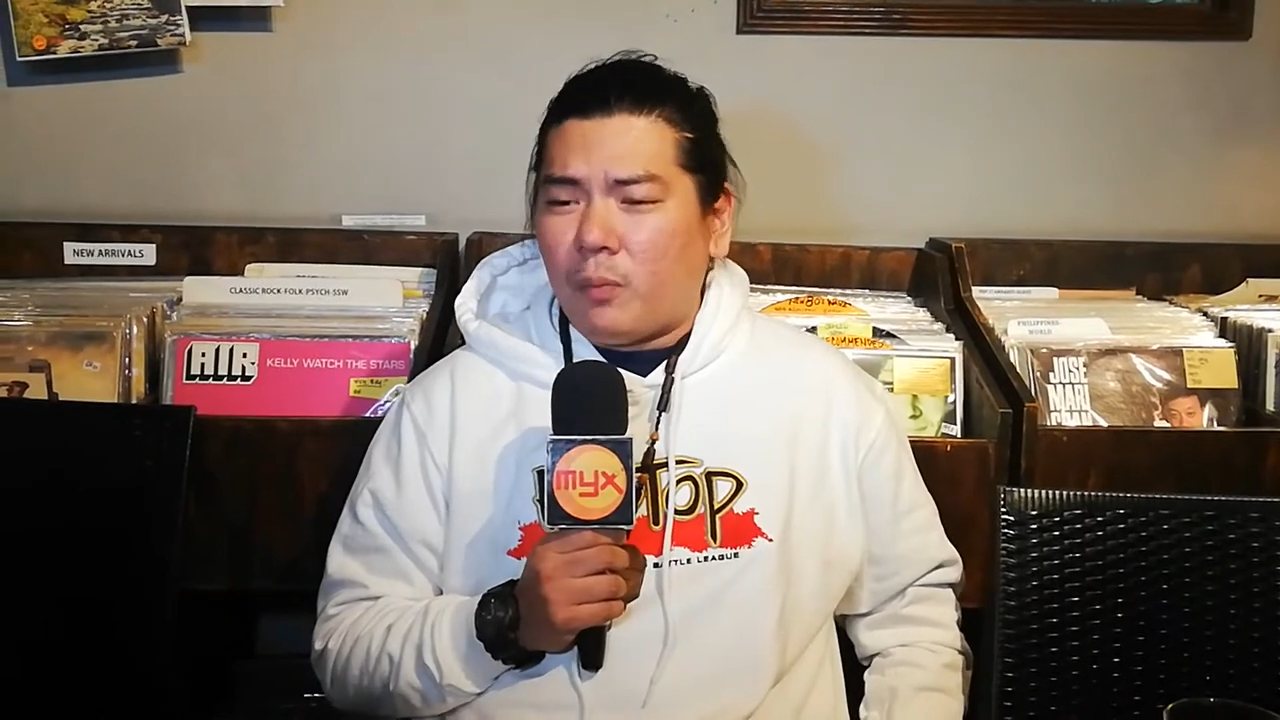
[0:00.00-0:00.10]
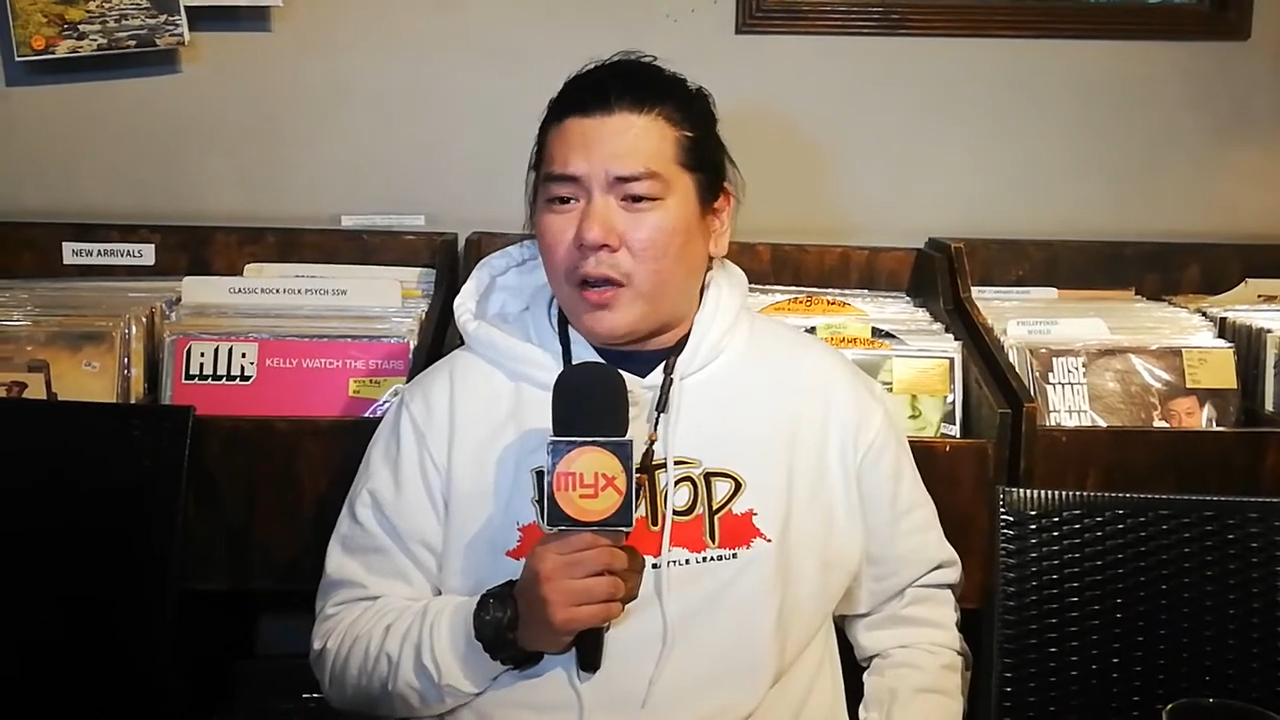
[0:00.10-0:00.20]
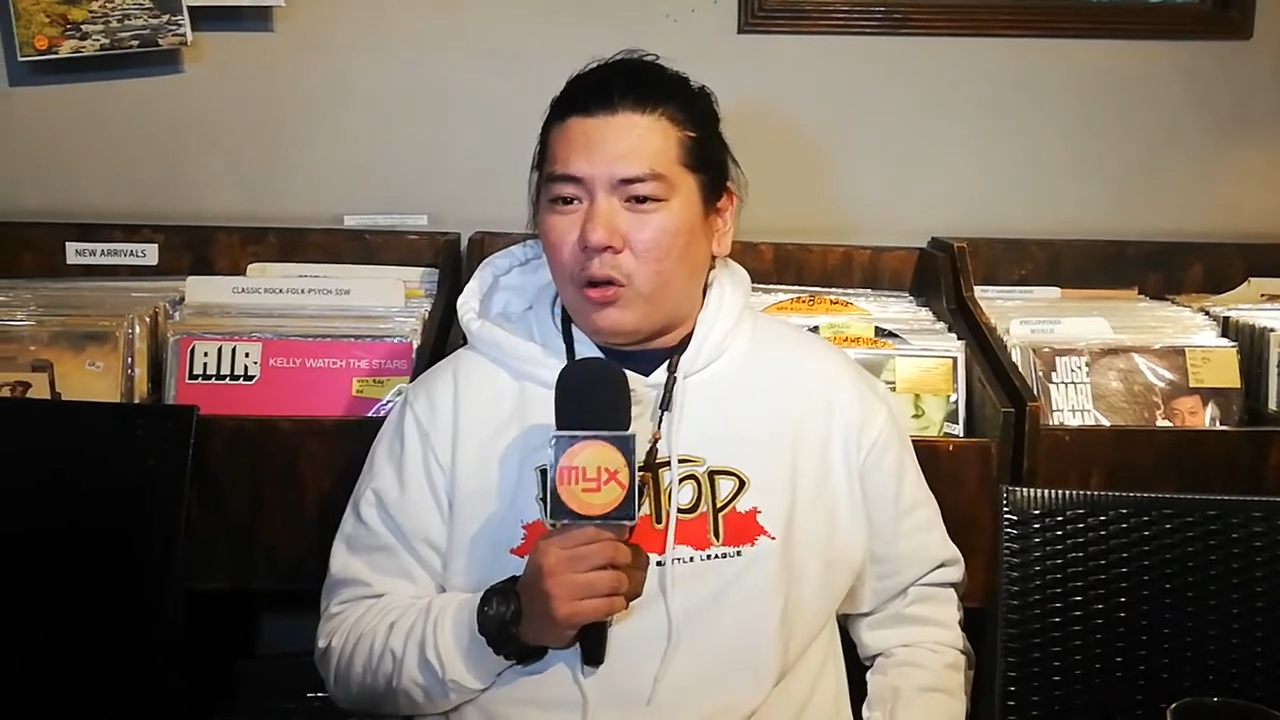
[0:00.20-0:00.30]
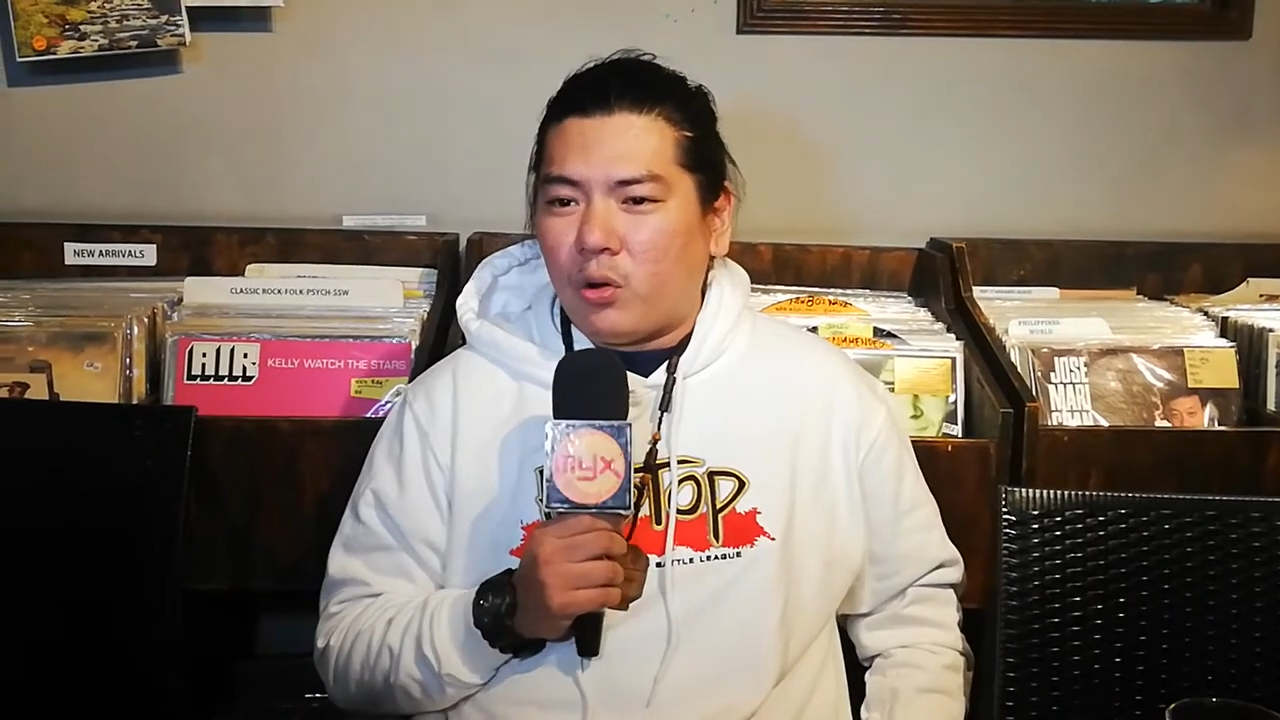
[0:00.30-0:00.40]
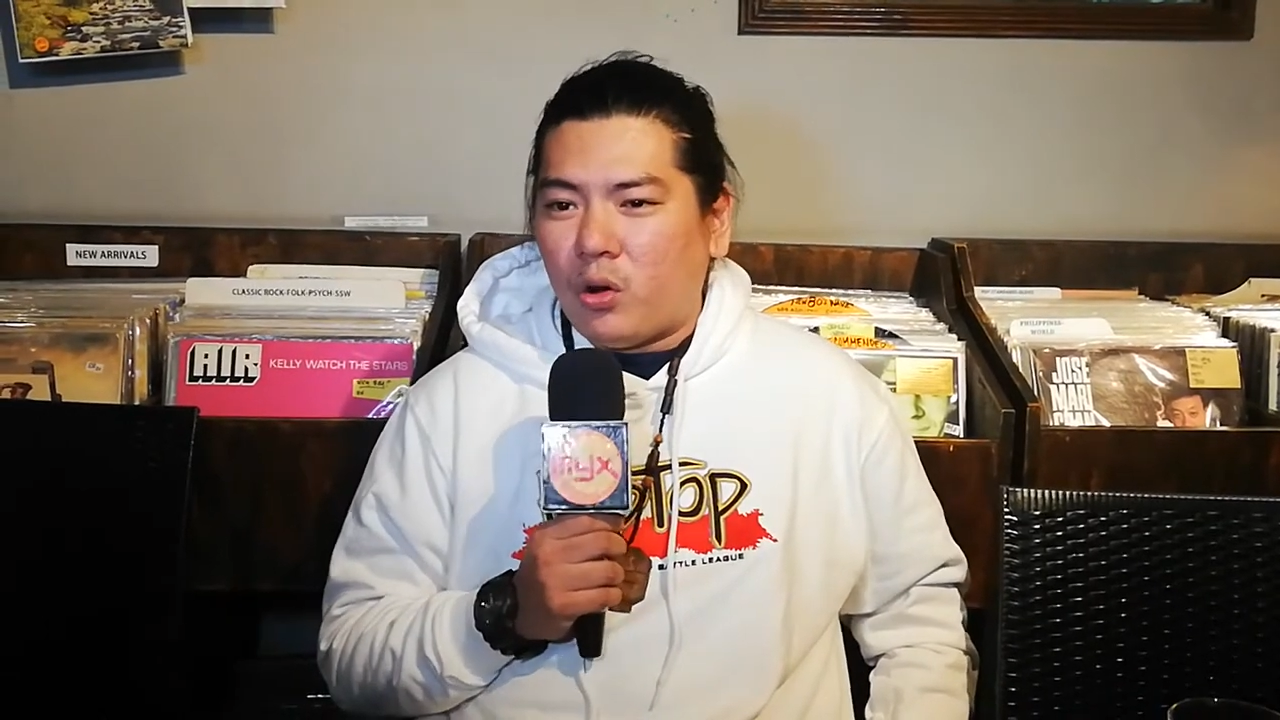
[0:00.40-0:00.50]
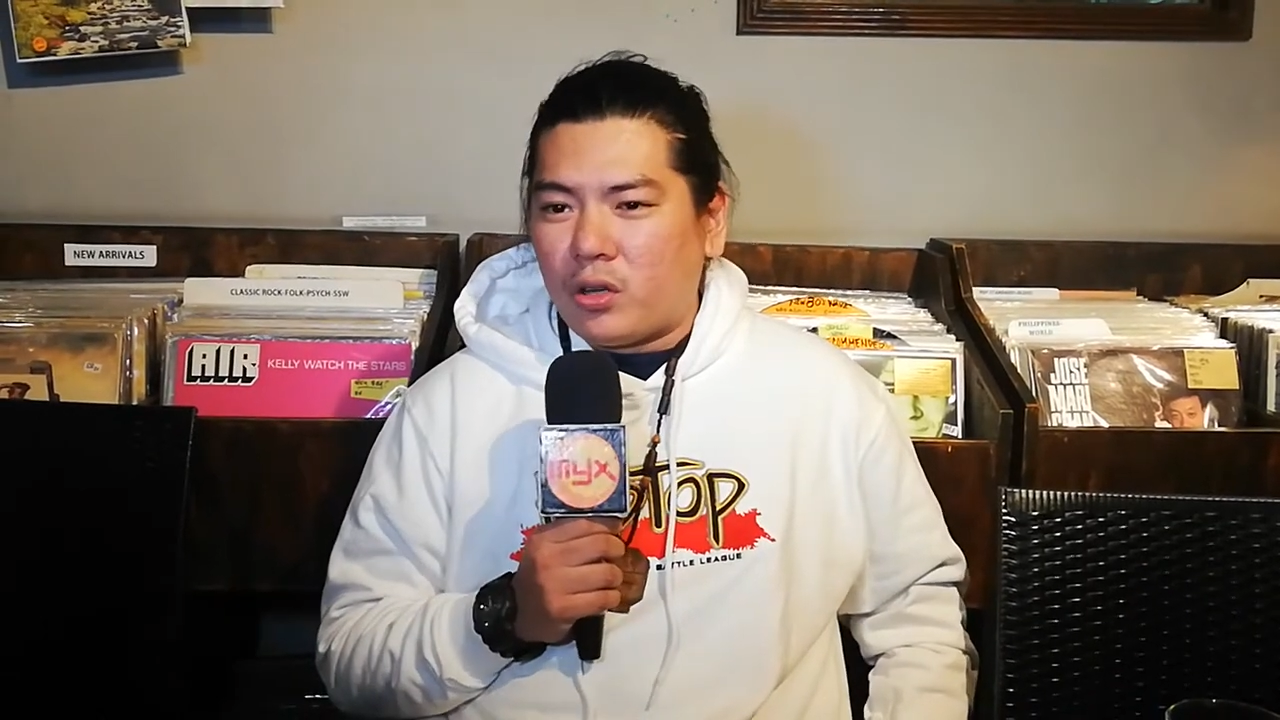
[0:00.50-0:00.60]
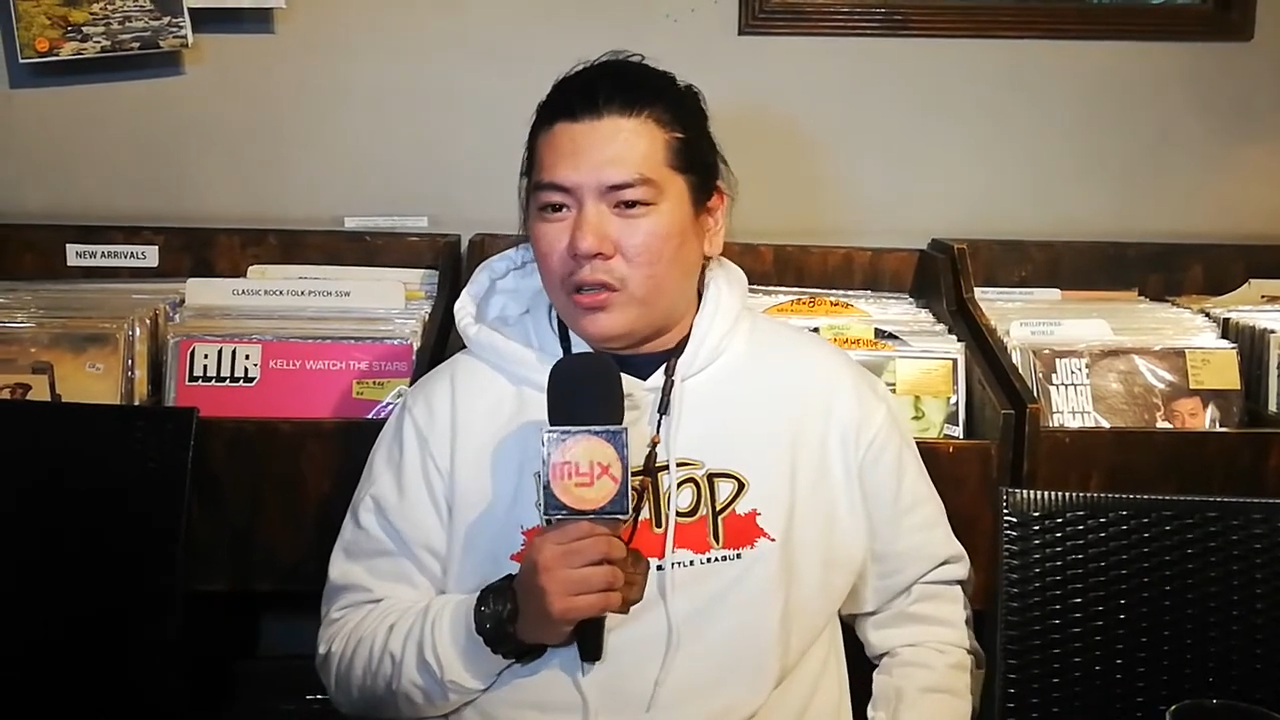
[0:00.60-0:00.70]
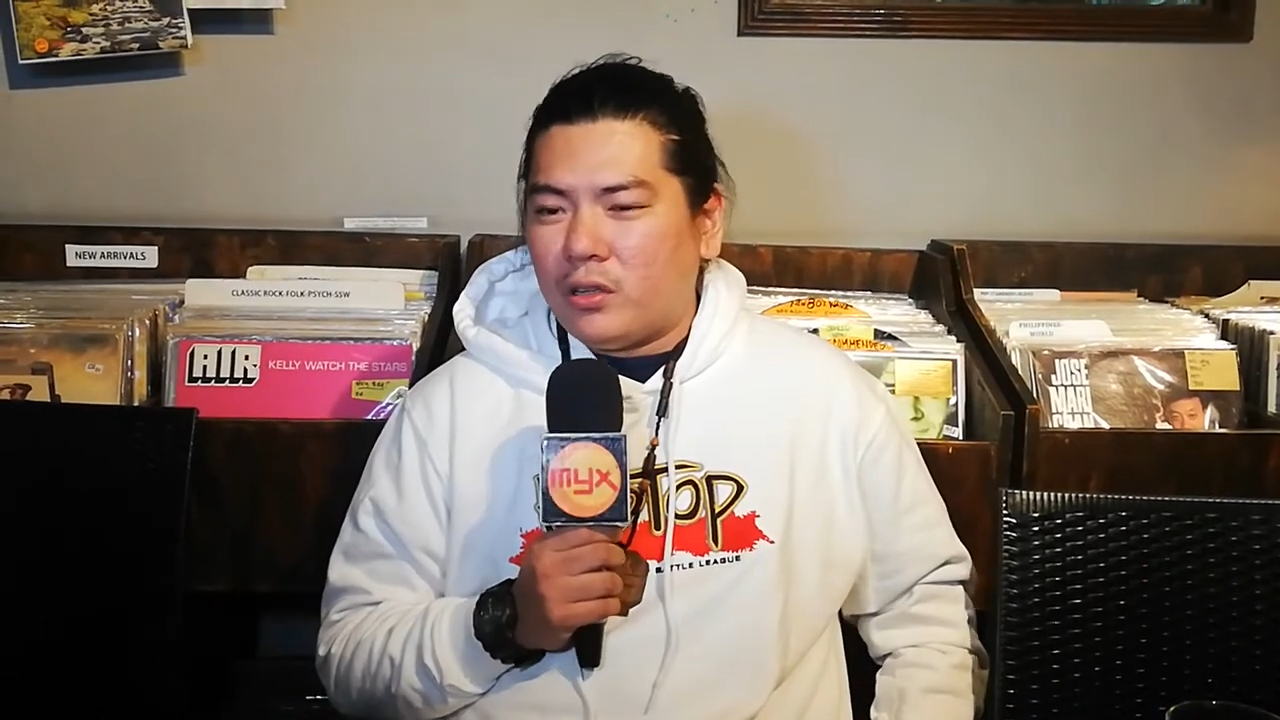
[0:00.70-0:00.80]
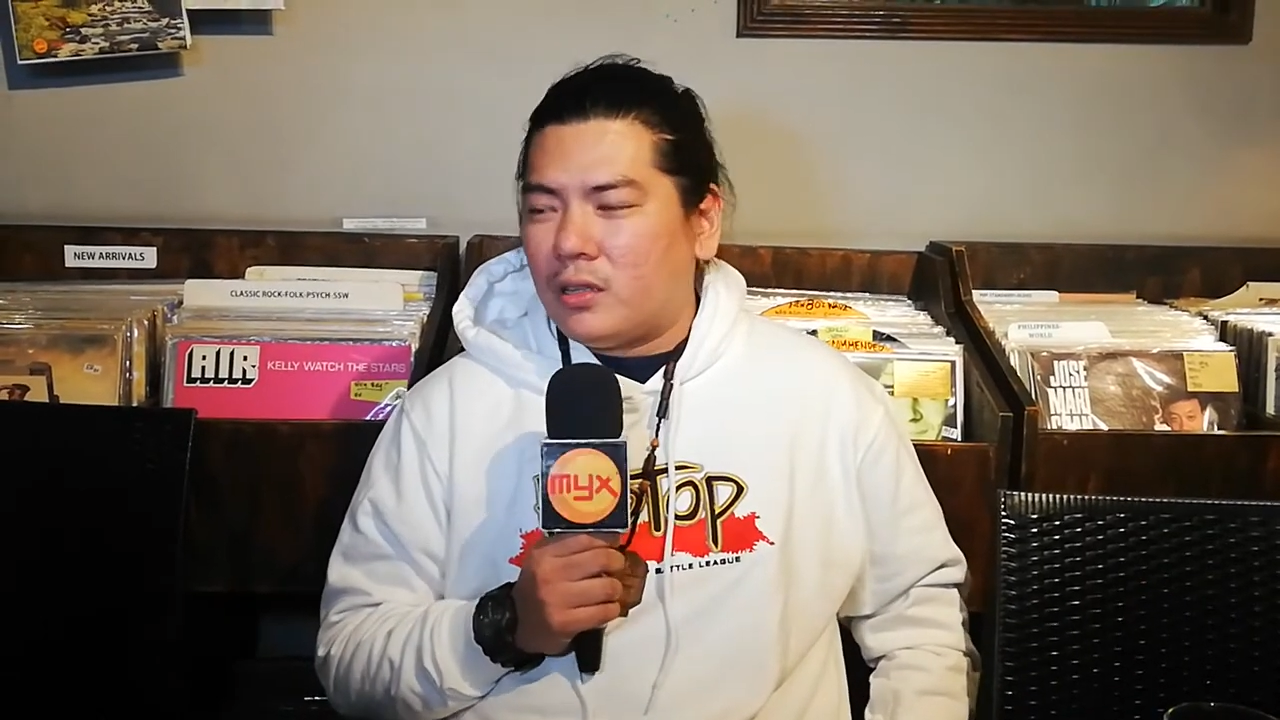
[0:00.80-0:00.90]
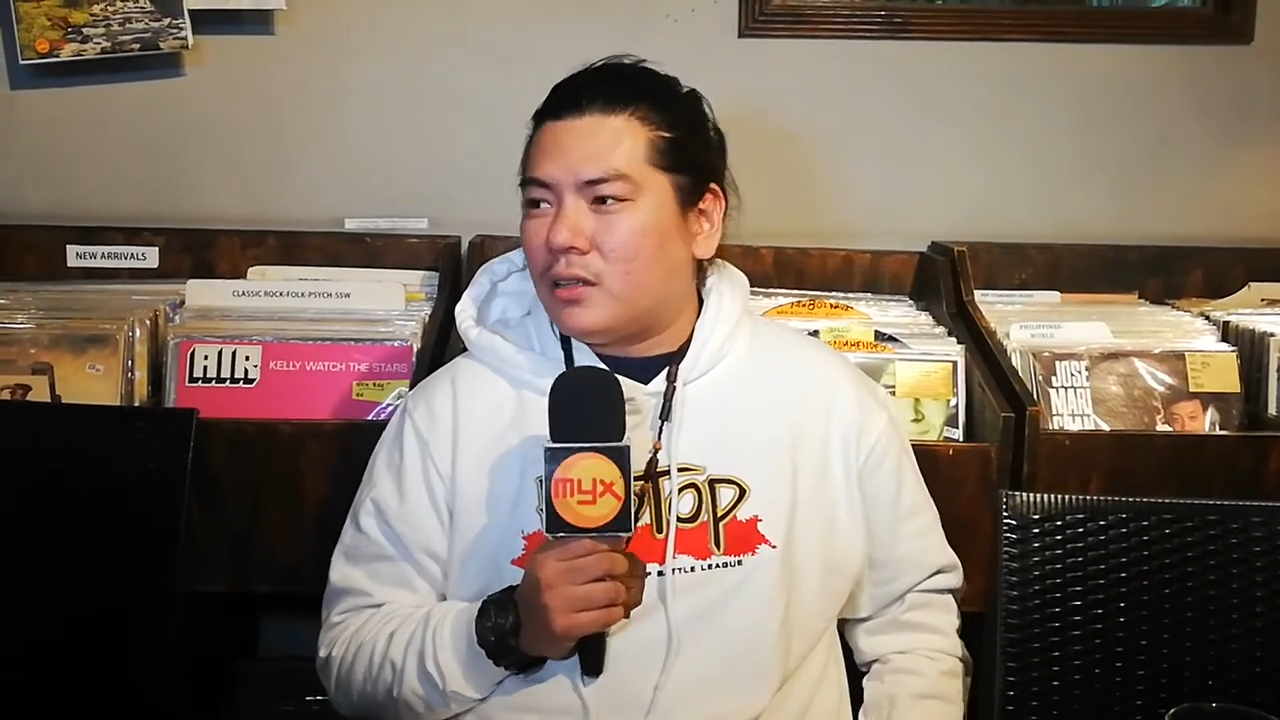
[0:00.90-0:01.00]
parehong
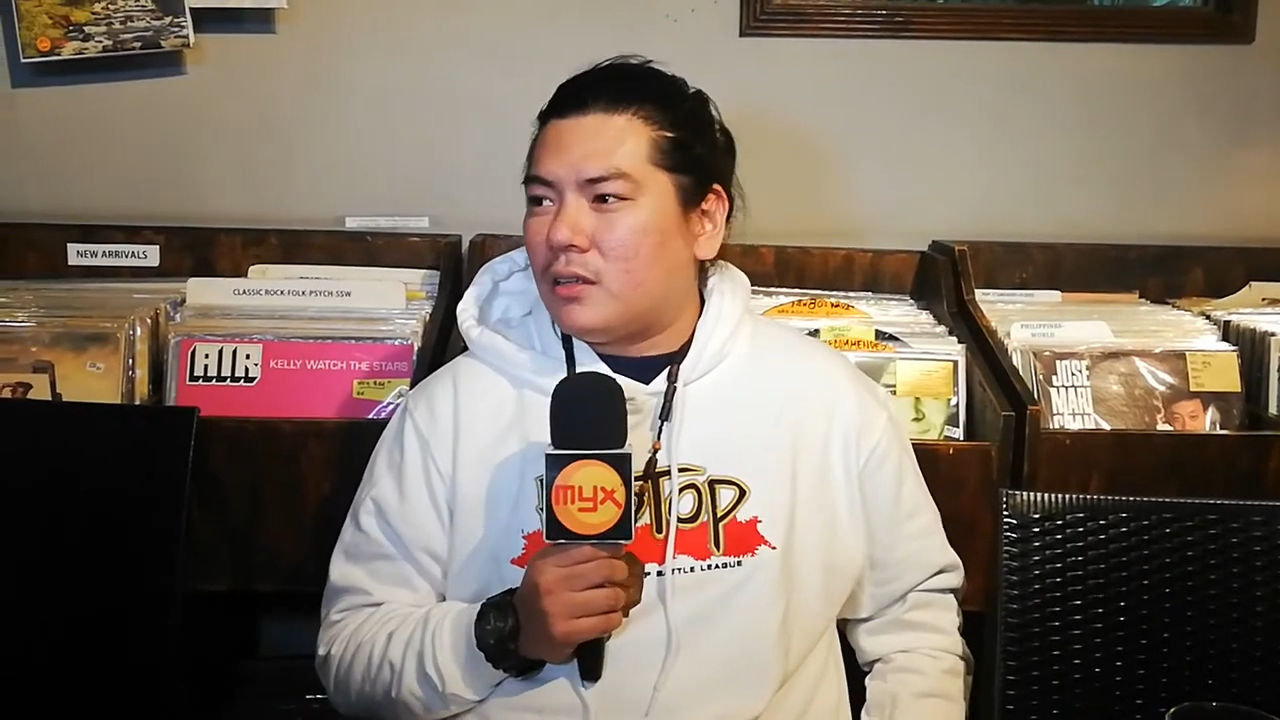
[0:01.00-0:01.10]
corny yun.